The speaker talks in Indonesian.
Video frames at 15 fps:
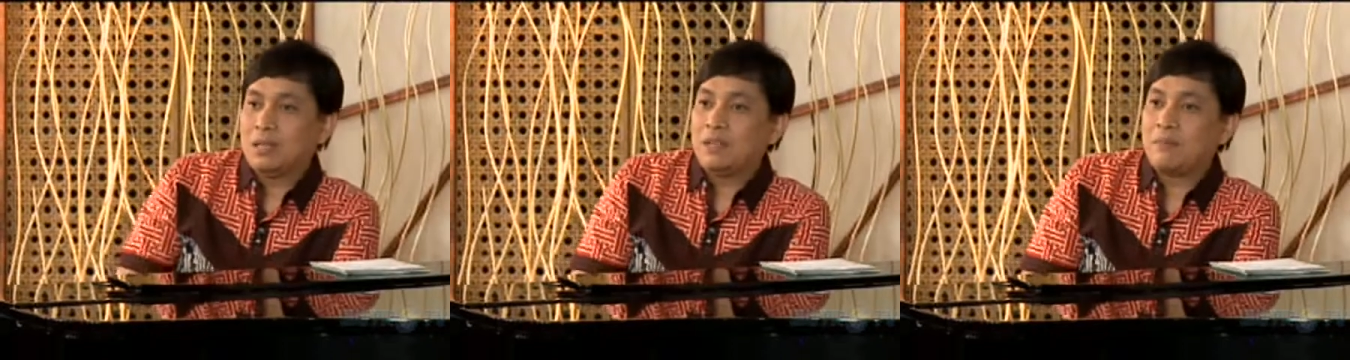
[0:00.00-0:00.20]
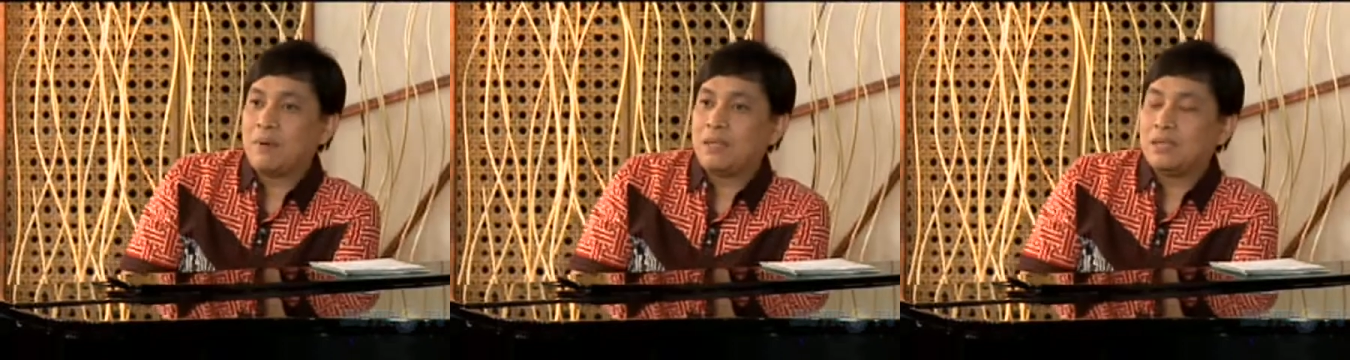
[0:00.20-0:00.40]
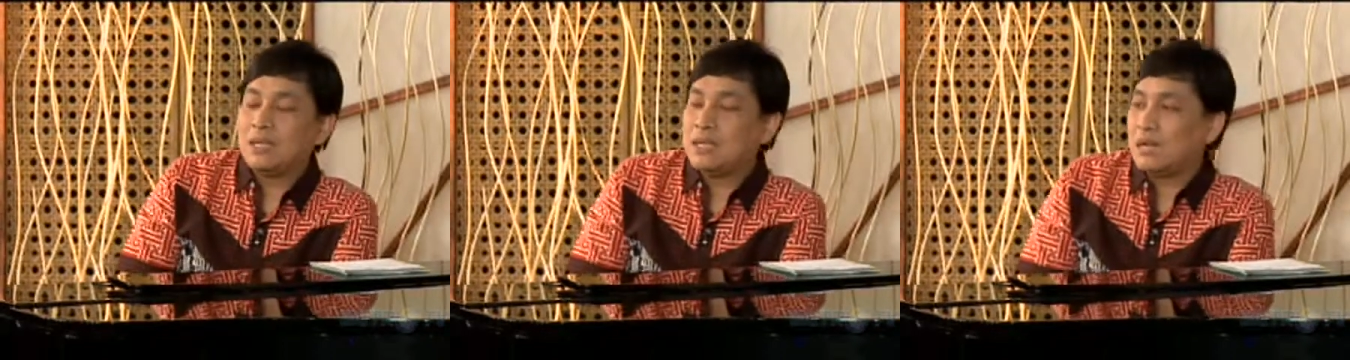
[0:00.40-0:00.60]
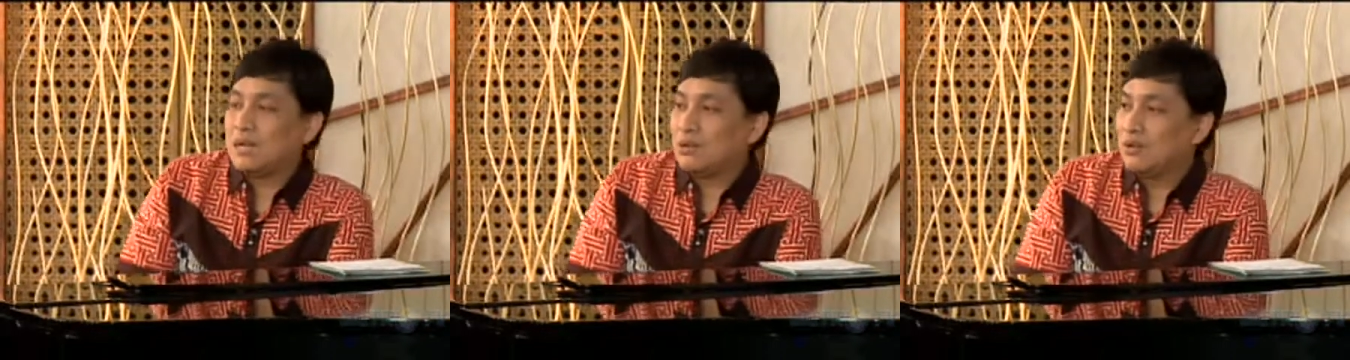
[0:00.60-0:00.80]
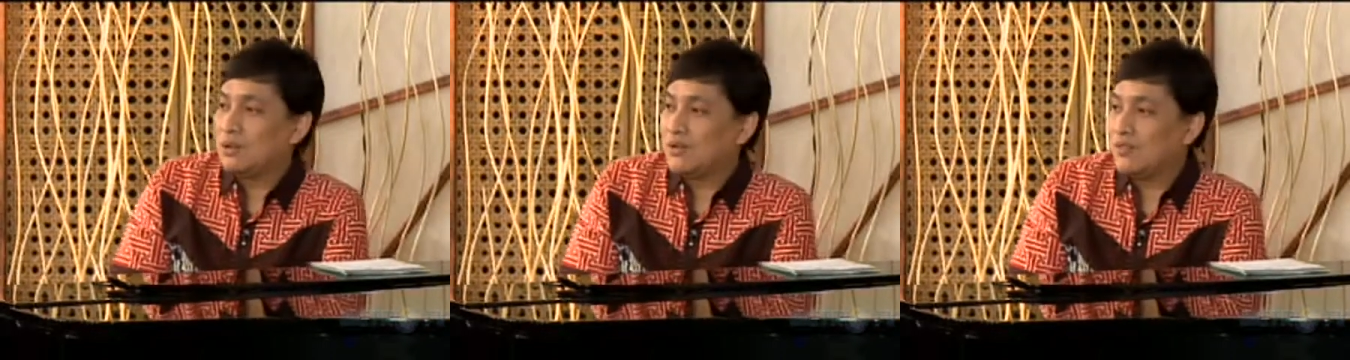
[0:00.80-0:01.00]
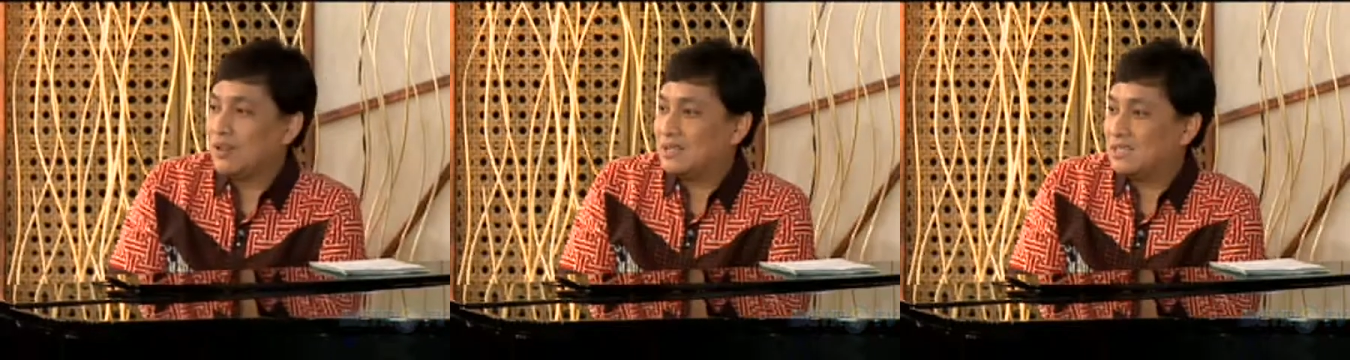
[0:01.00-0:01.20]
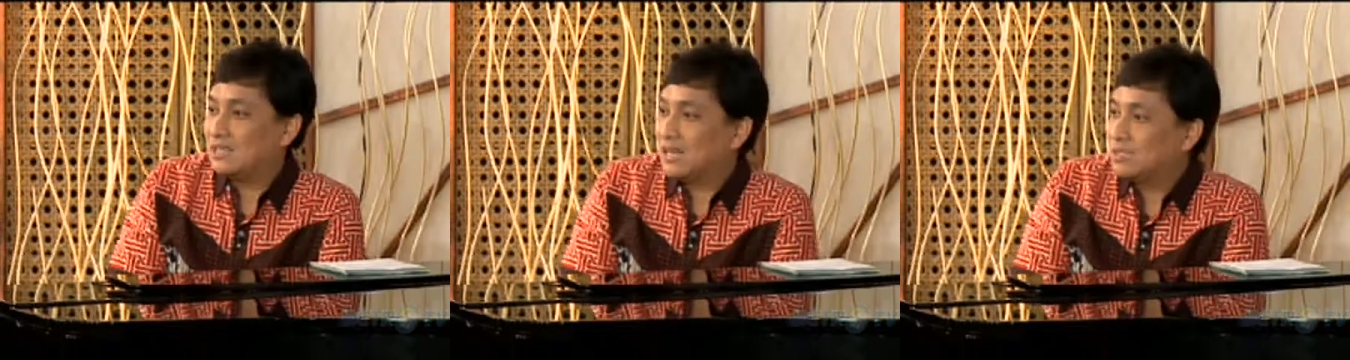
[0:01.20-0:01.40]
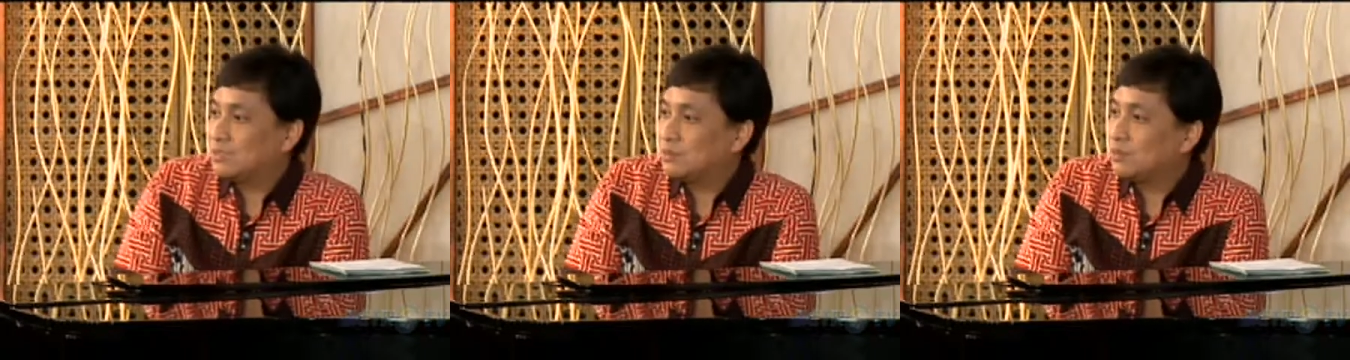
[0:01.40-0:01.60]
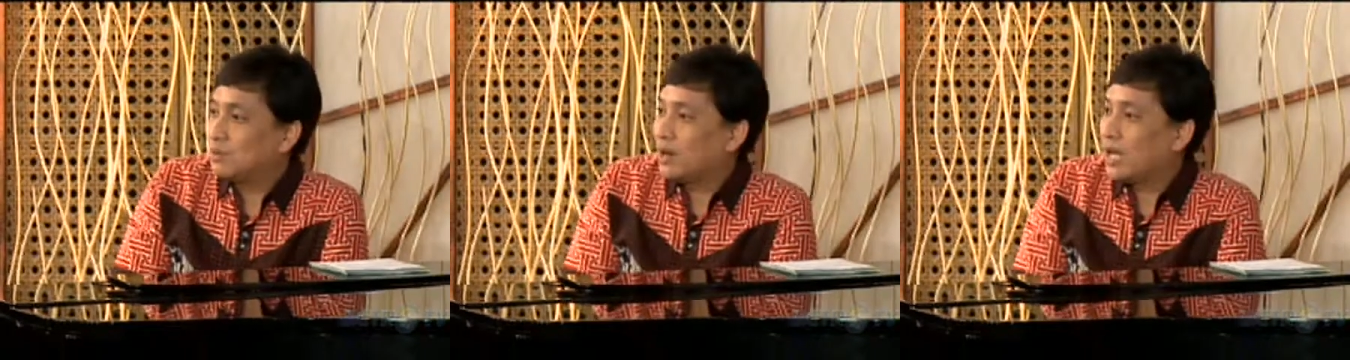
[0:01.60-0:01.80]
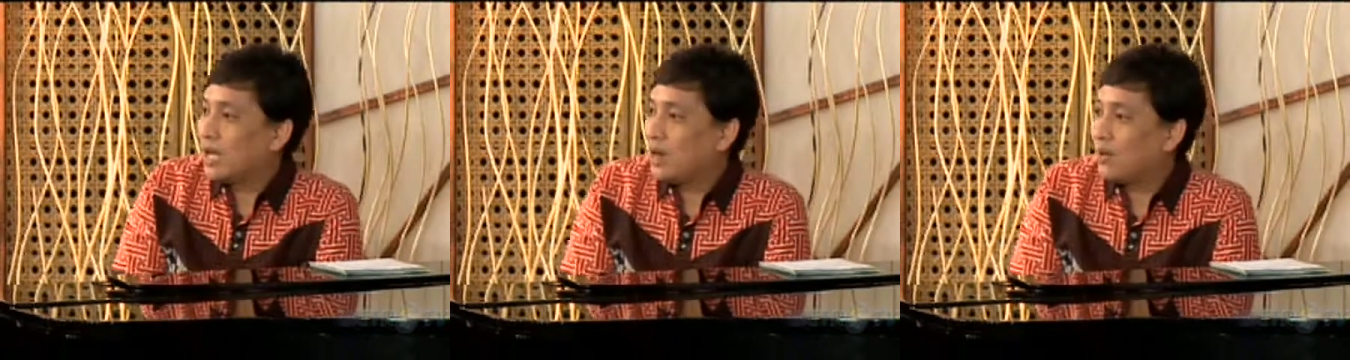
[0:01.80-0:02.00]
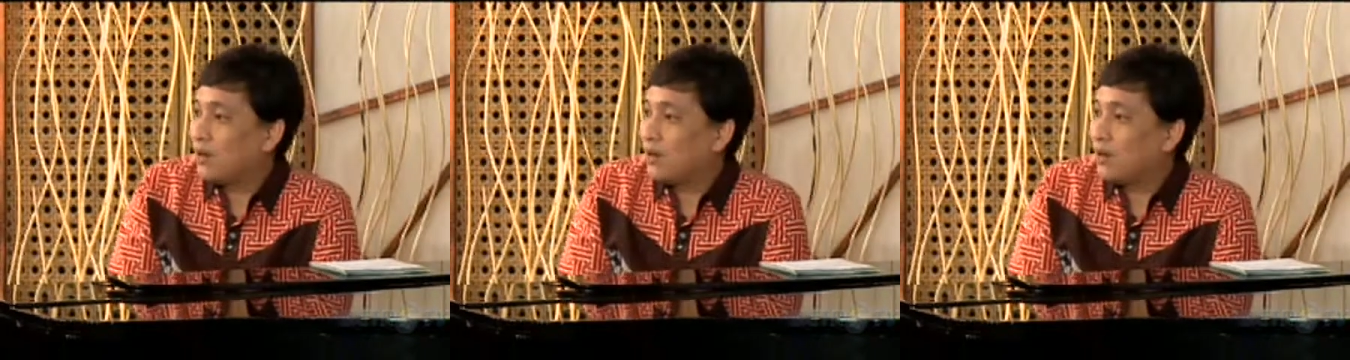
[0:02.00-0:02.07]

tepatnya dari Universitas Mula